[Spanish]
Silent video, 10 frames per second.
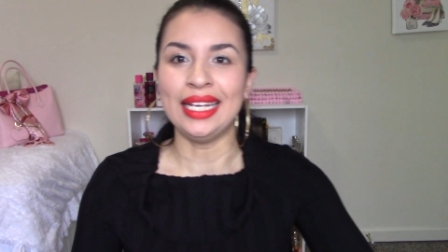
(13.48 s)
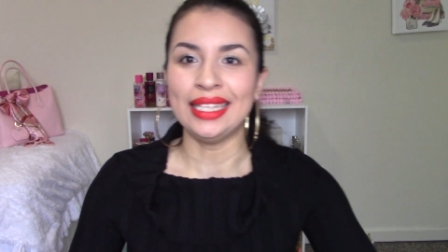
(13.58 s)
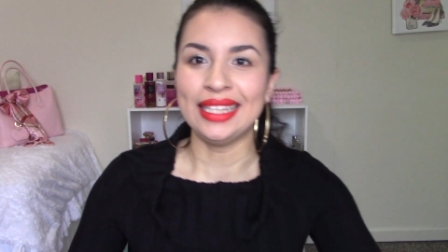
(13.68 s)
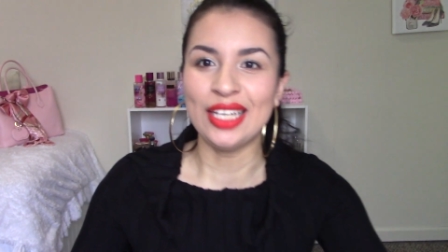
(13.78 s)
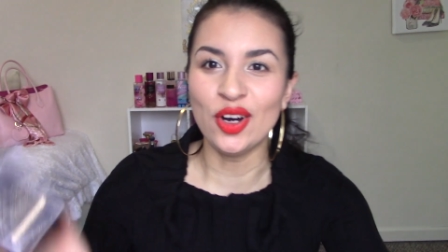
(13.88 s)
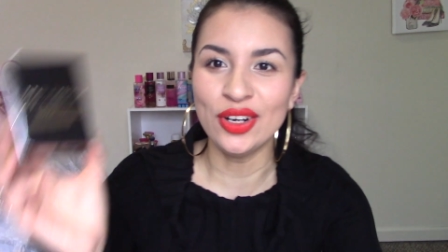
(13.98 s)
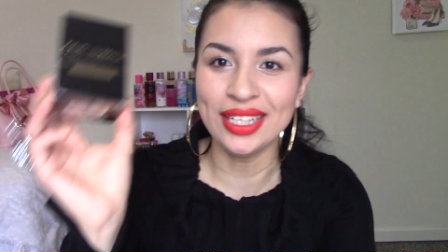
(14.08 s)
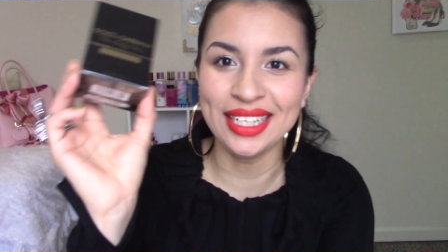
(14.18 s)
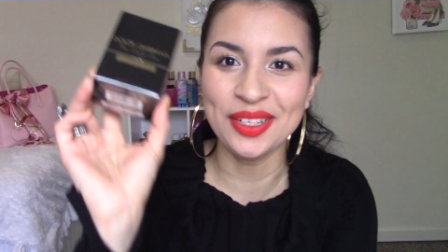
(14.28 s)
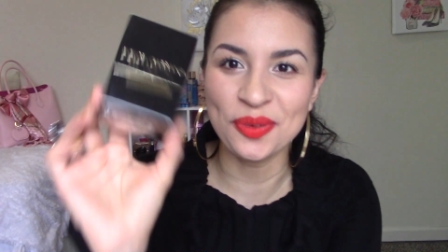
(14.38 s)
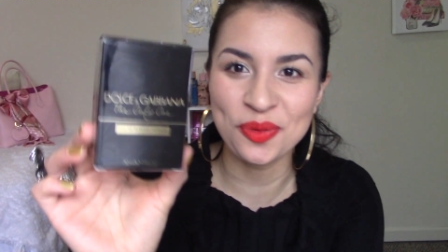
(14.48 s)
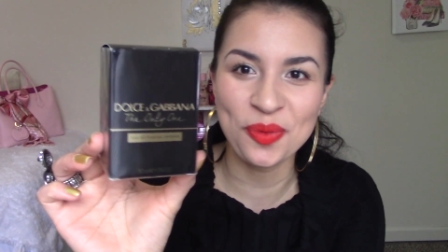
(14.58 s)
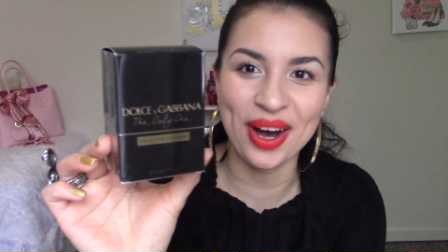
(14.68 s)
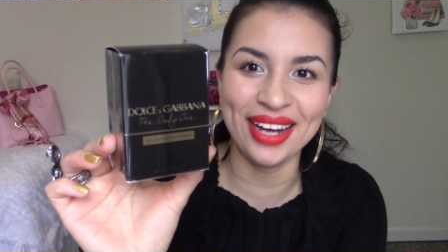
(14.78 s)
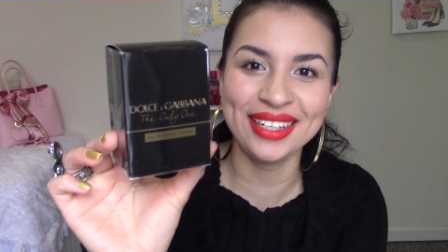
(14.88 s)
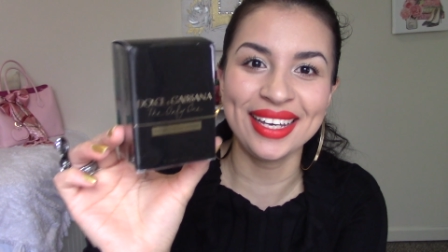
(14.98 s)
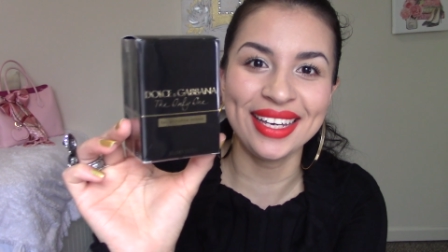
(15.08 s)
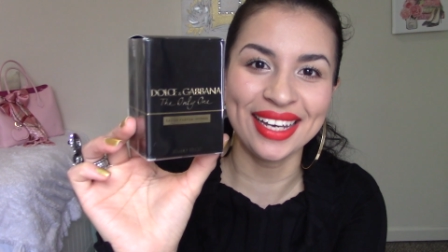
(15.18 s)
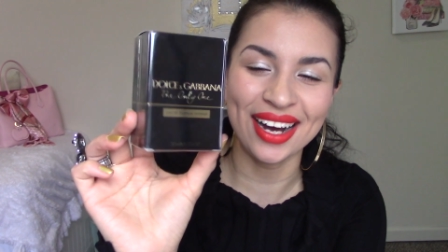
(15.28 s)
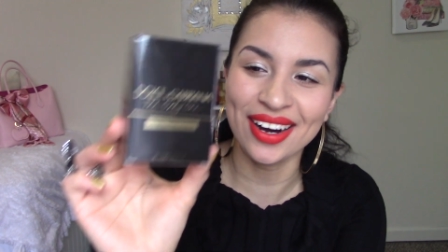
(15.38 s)
The Only One
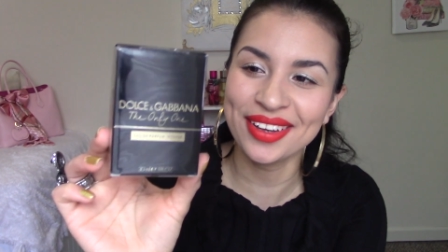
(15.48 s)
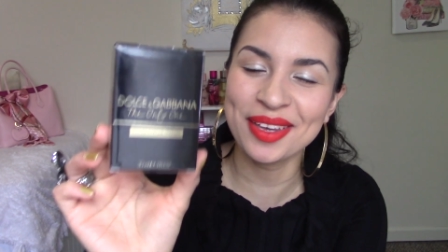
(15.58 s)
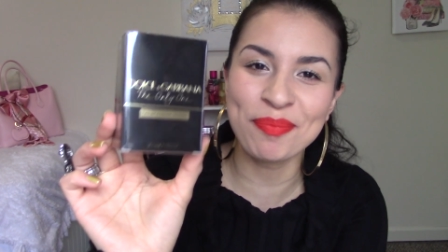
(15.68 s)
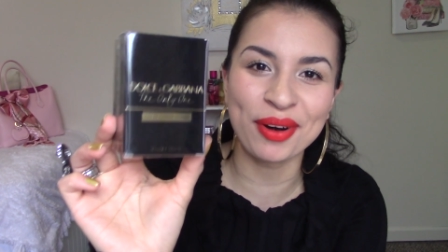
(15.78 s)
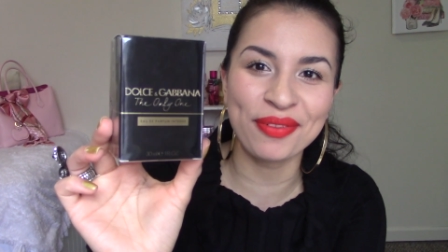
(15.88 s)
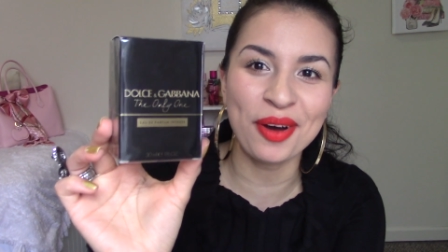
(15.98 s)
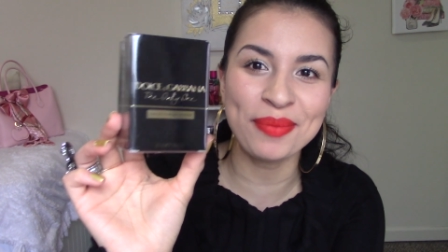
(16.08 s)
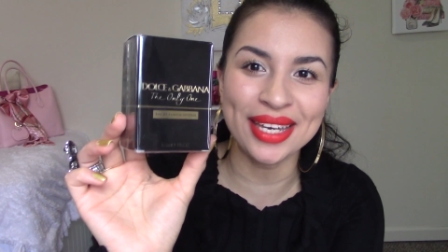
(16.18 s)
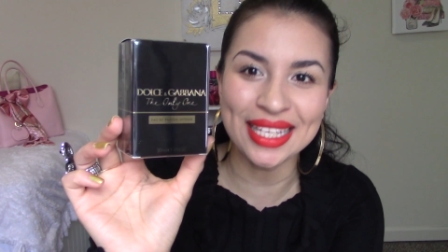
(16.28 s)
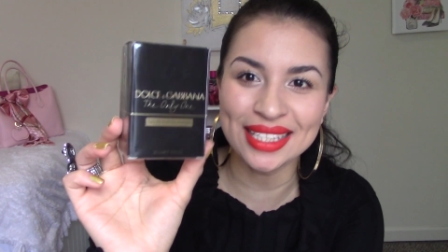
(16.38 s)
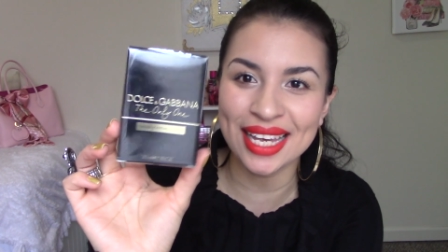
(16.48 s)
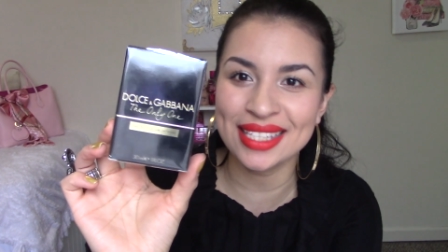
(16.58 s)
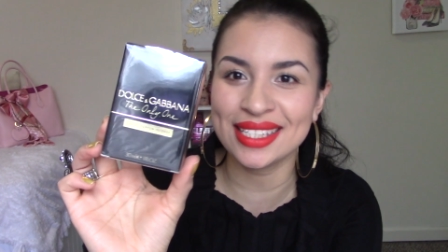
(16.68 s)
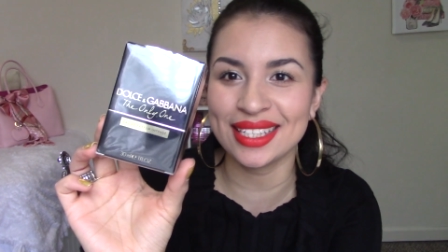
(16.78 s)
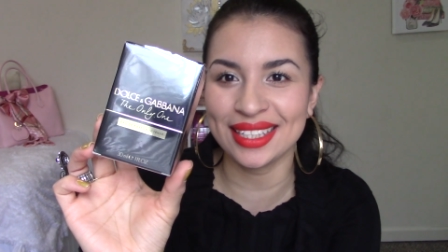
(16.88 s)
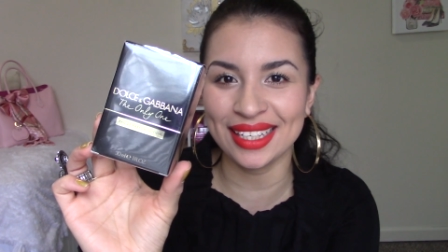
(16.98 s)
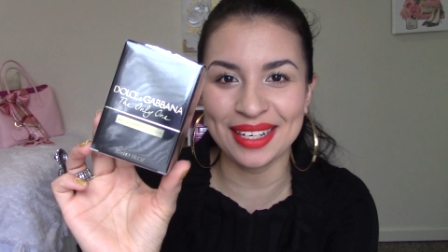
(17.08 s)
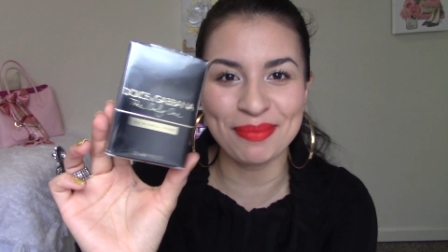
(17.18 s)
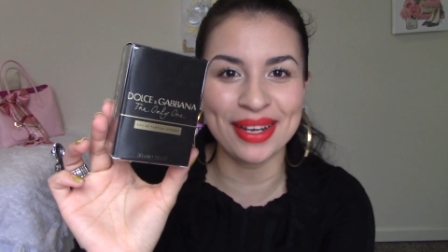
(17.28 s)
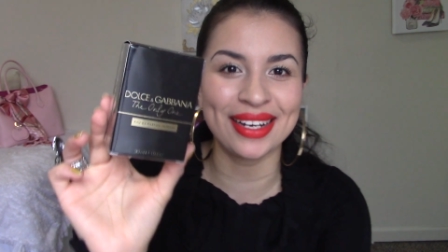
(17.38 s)
of the Parfum Intense de
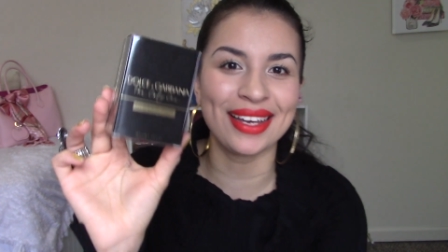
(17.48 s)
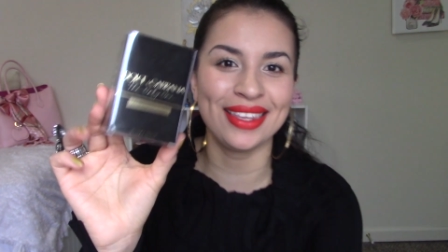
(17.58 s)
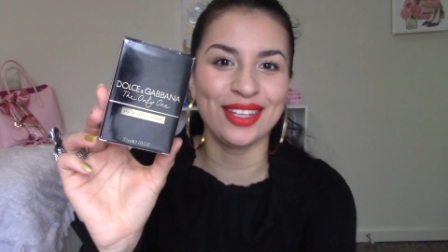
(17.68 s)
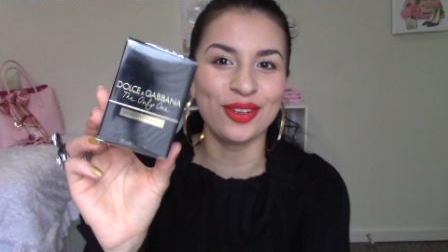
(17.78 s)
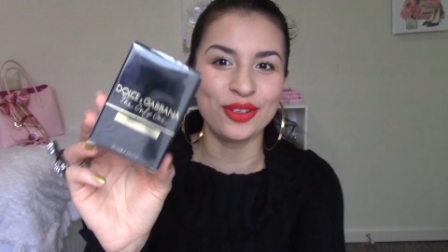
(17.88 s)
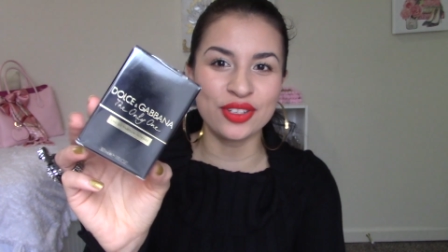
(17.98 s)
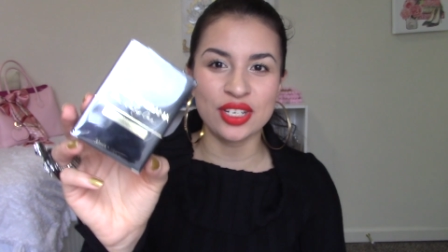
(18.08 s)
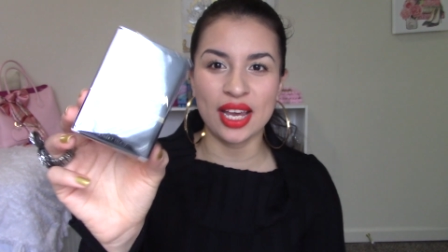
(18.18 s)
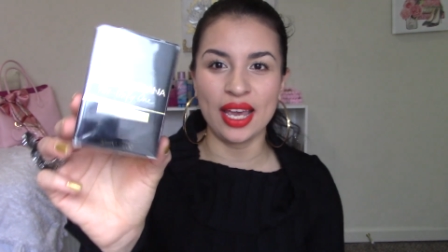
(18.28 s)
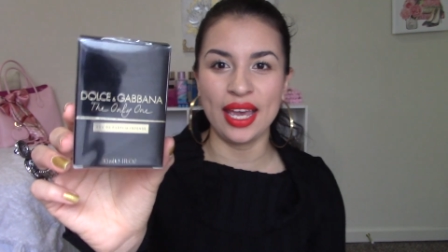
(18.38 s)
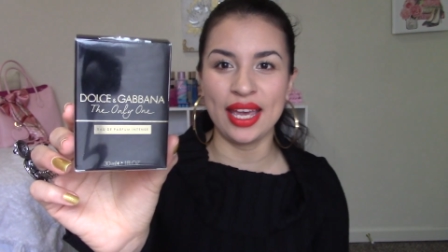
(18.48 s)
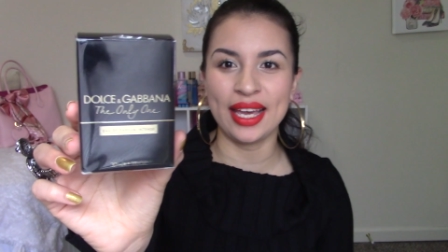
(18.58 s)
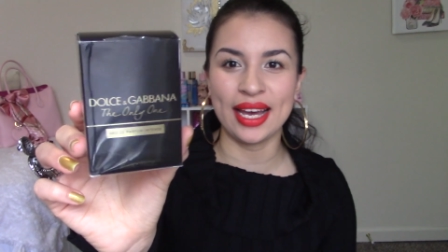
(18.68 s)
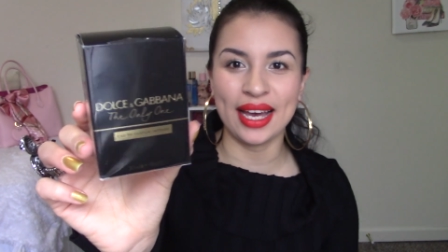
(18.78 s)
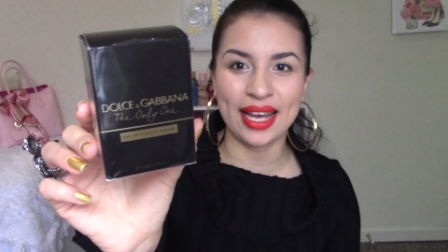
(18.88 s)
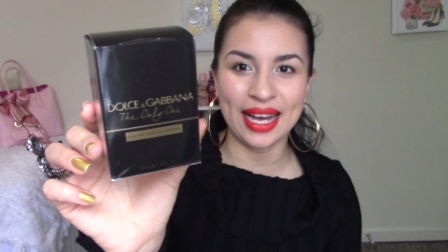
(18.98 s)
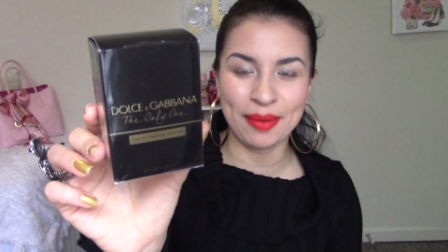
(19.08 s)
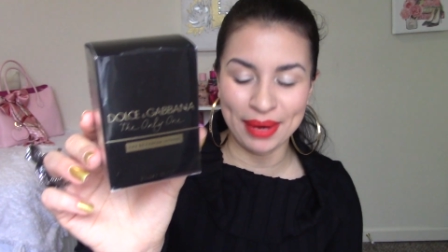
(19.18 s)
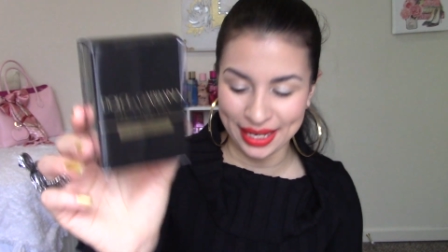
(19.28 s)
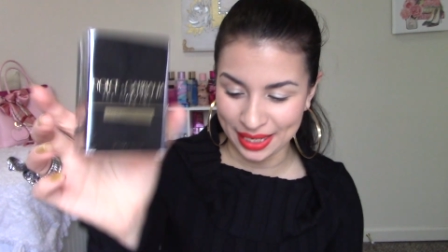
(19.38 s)
la marca de Dolce
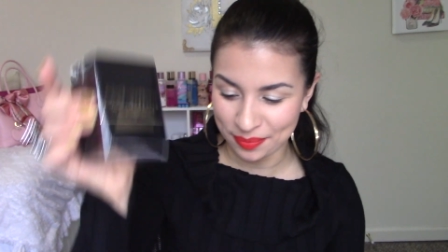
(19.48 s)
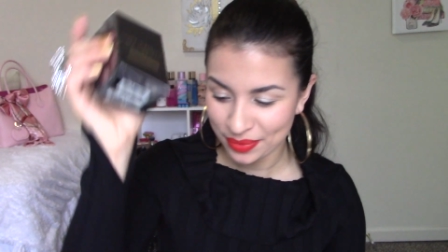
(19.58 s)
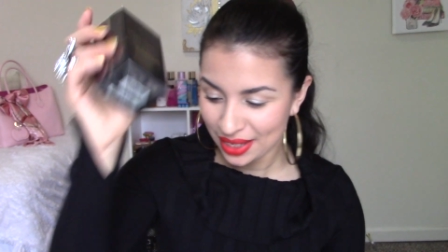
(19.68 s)
Gabbana.